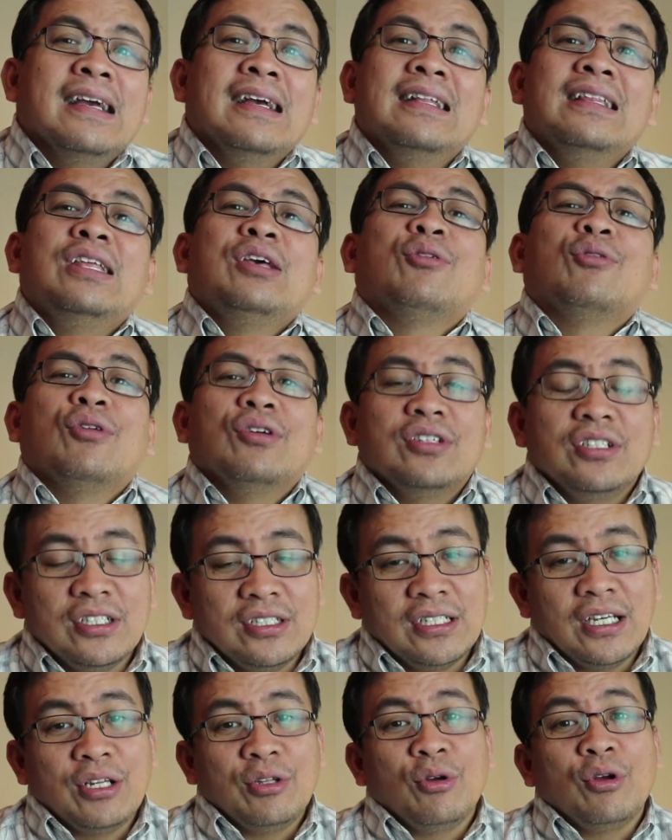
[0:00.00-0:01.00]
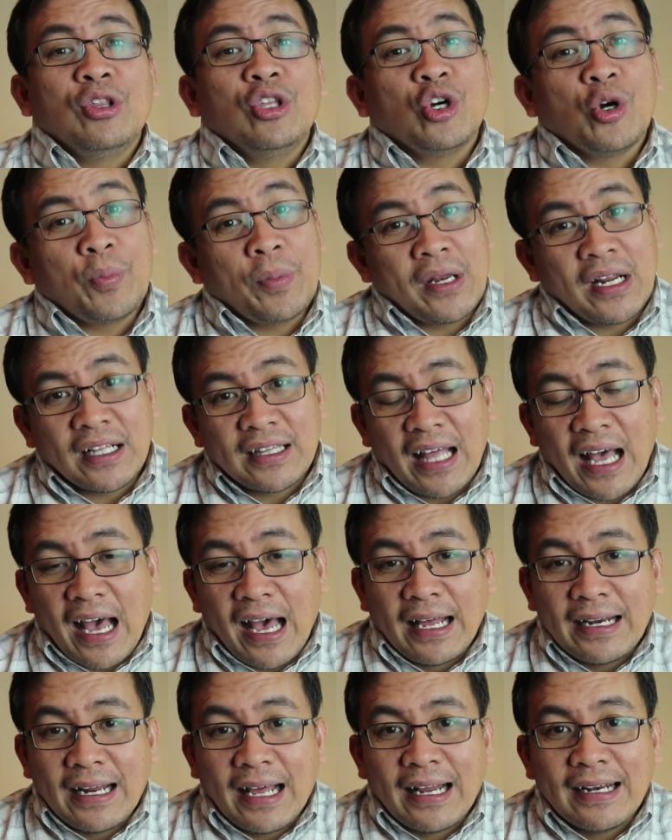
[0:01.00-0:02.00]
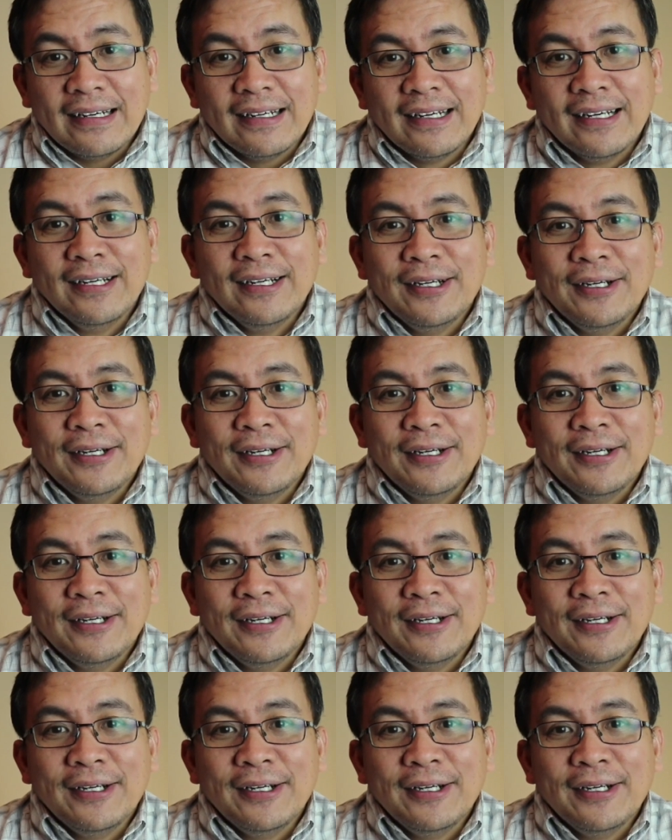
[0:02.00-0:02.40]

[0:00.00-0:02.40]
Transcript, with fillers: hindi ko i-share yung hindi ko pinagdaanan.